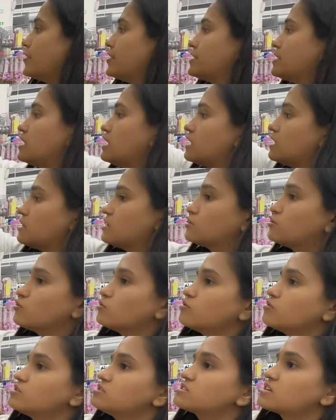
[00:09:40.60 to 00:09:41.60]
ये ले लेती हूँ
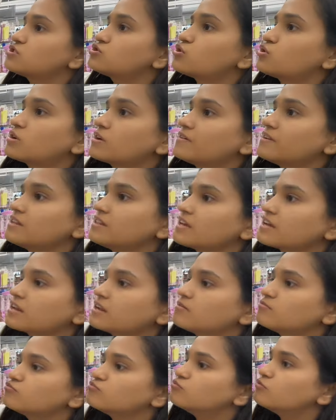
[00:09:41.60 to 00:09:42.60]
इसका छोटा वाला
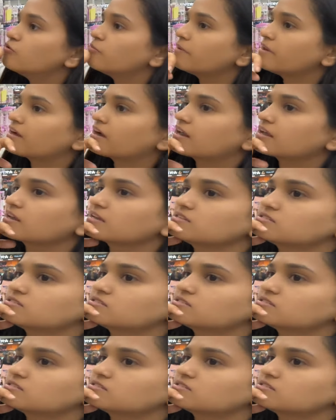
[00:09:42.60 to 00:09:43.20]
देखना मुंह पे लगाएंगे